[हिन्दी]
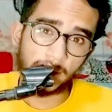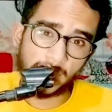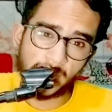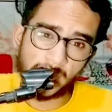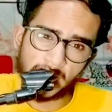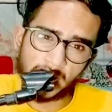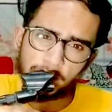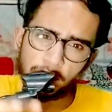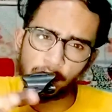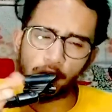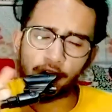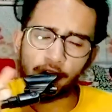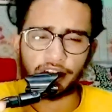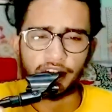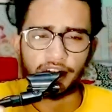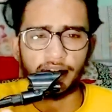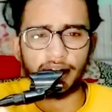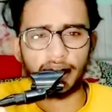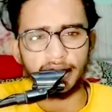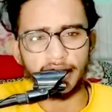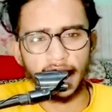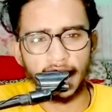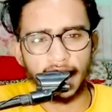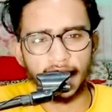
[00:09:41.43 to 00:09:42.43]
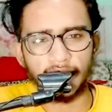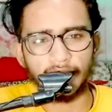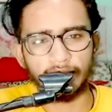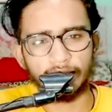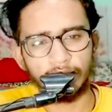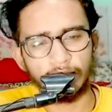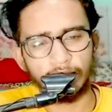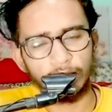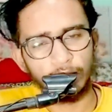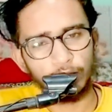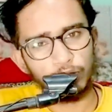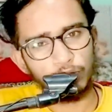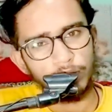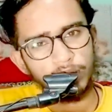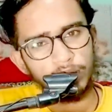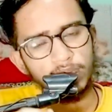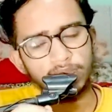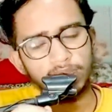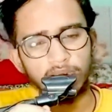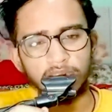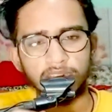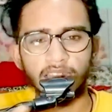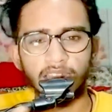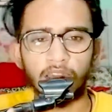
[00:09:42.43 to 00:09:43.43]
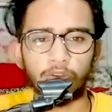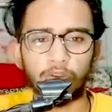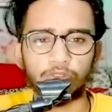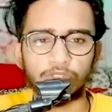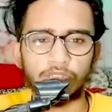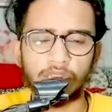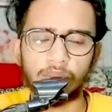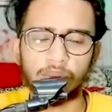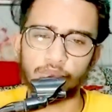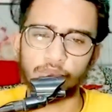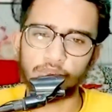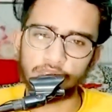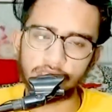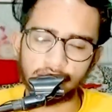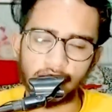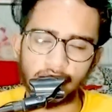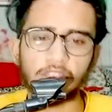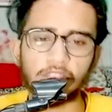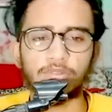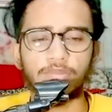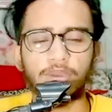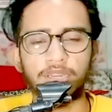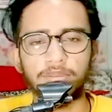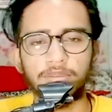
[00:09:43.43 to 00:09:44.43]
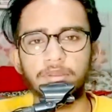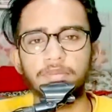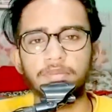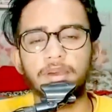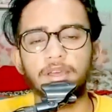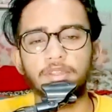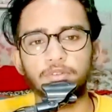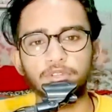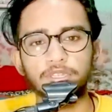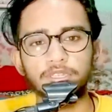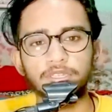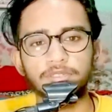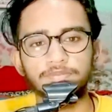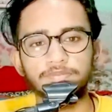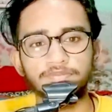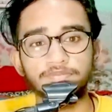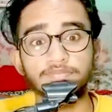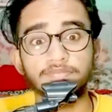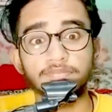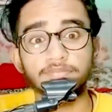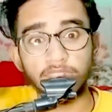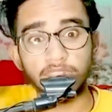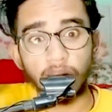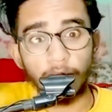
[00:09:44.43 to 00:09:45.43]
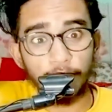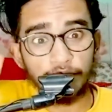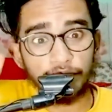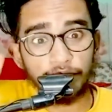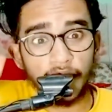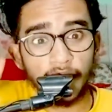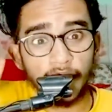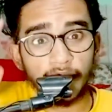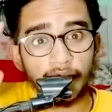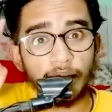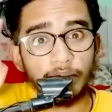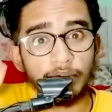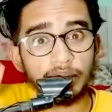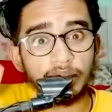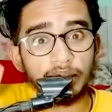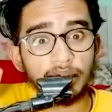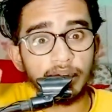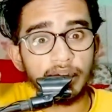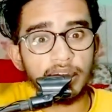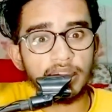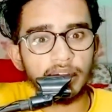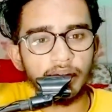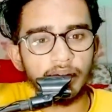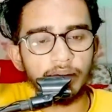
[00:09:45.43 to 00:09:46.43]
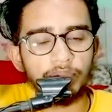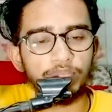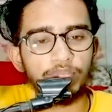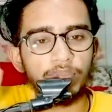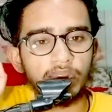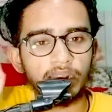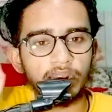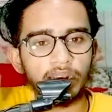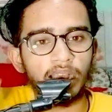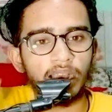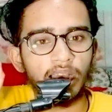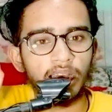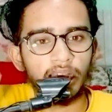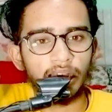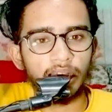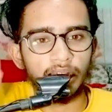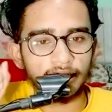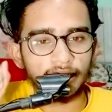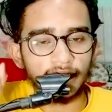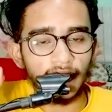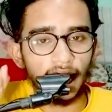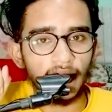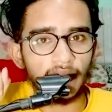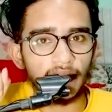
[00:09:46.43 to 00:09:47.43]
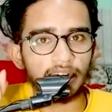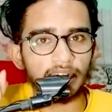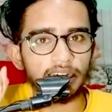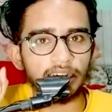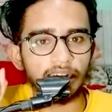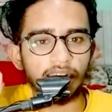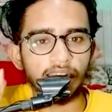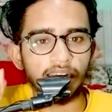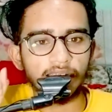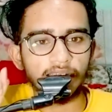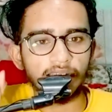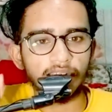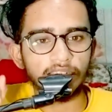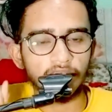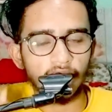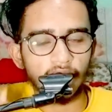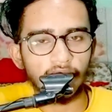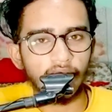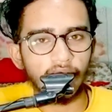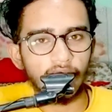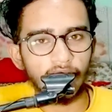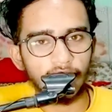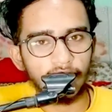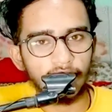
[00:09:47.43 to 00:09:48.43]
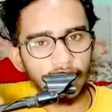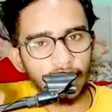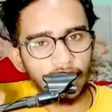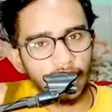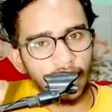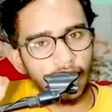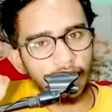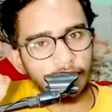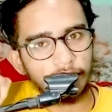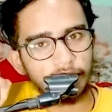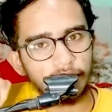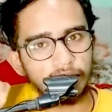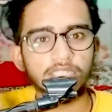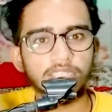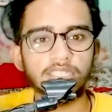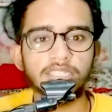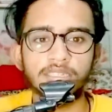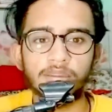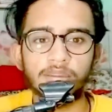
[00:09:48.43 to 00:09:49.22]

या फिर एक भी क्वेश्चन नहीं आया तो भैया तैयार होता ना पूरी साल तुम्हारी बर्बाद होगी कम से कम तीस नंबर का टारगेट लेके चलना है हाल में